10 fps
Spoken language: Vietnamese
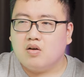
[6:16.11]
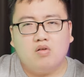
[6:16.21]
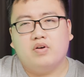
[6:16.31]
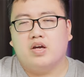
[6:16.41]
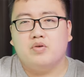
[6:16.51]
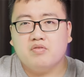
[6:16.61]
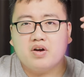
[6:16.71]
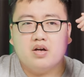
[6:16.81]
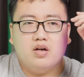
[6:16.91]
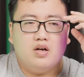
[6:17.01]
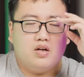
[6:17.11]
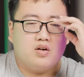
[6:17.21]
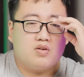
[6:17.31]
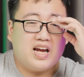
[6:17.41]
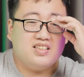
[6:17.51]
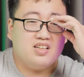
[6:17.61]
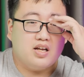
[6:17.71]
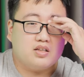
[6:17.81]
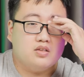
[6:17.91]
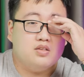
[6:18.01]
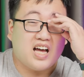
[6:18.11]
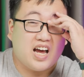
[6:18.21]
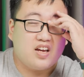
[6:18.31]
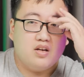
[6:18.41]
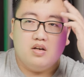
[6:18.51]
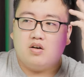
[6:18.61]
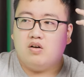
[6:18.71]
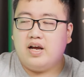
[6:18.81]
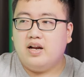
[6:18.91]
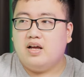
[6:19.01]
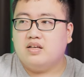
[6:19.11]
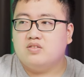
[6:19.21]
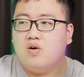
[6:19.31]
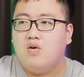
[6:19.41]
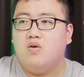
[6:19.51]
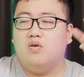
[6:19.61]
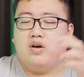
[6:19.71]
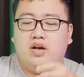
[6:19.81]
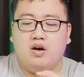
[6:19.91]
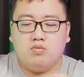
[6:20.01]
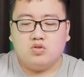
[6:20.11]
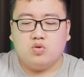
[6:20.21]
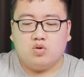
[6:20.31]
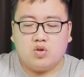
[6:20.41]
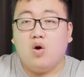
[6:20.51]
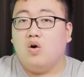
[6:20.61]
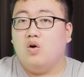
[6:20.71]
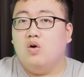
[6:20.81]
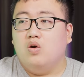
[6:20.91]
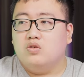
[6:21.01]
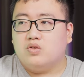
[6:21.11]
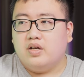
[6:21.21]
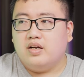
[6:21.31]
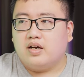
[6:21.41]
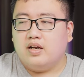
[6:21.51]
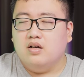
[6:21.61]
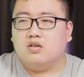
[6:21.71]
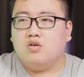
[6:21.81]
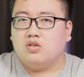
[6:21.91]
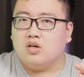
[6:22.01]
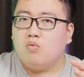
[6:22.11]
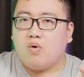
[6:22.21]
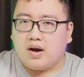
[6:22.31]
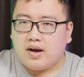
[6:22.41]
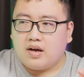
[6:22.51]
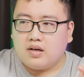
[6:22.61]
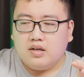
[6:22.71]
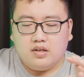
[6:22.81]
nó không phải kiểu như vậy. Nó đánh rất là thư thái. Có lẽ là do cái ống nó rồ nó to cho nên là cái lực nó không quá căng.